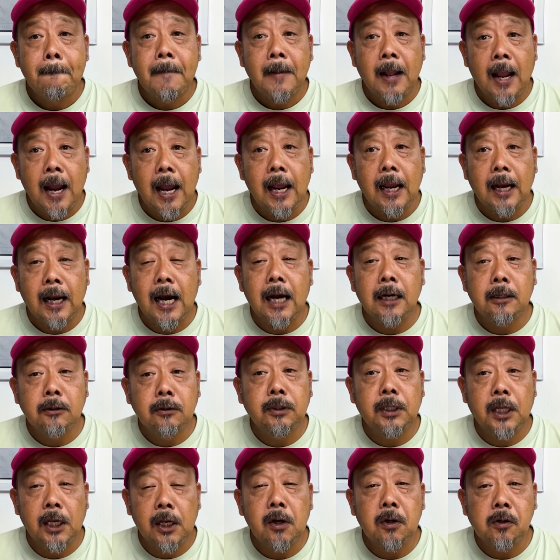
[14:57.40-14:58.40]
はい、軽
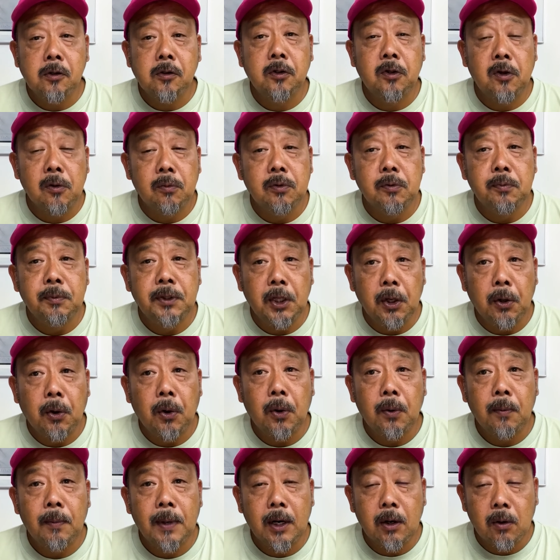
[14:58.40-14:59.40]
くてよく飛ぶミノ、
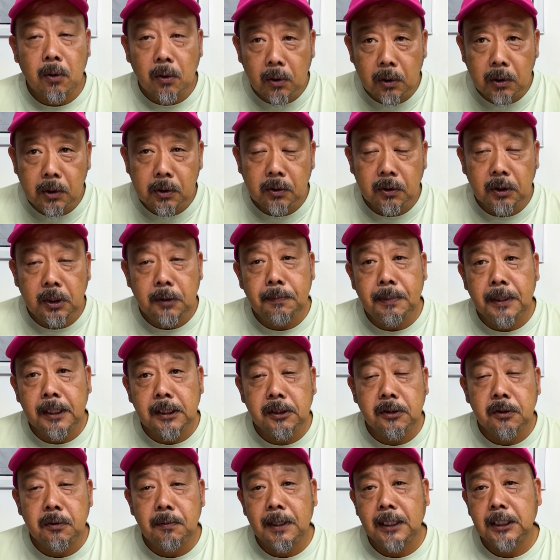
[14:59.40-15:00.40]
まあ、こういうのに
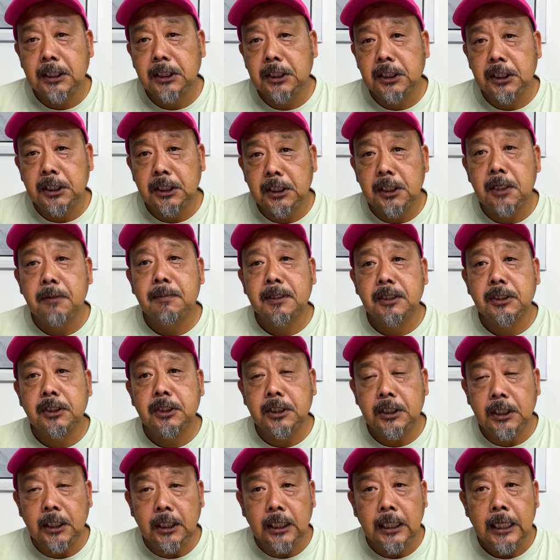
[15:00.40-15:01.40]
ベストマッチしてます
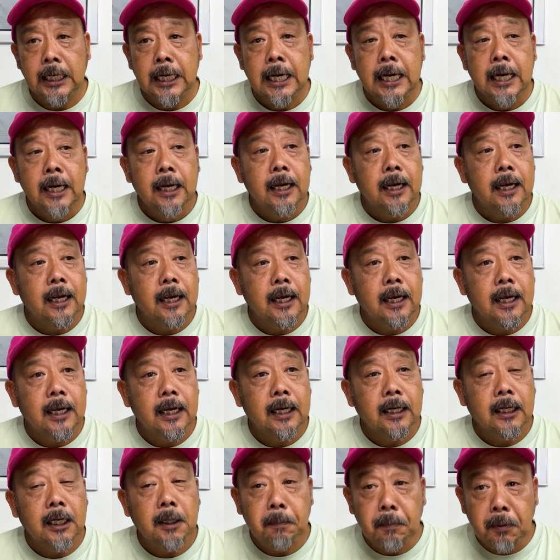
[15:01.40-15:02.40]
し、
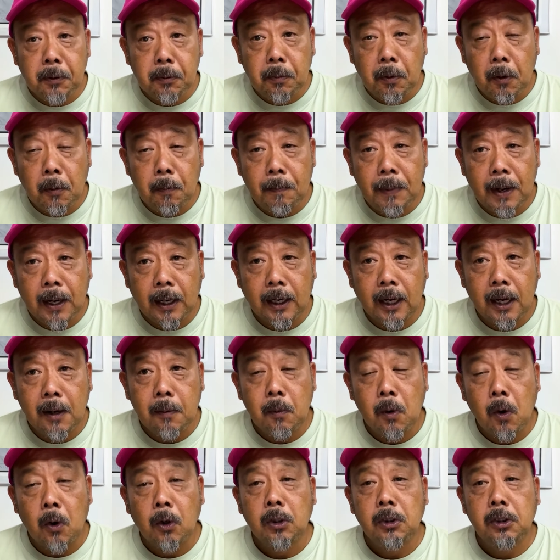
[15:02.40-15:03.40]
えー、リップルポッパー系
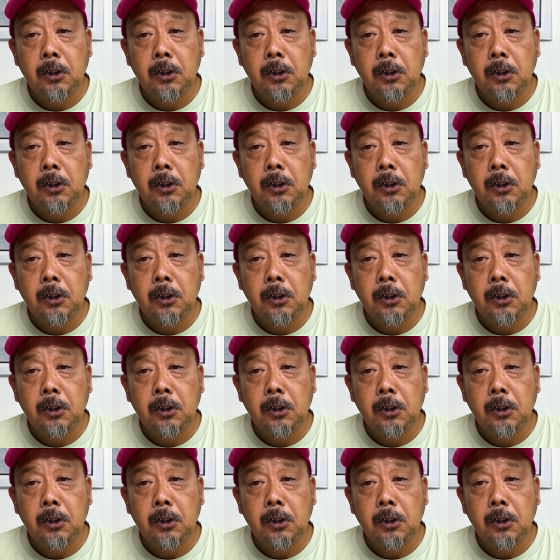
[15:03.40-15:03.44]
も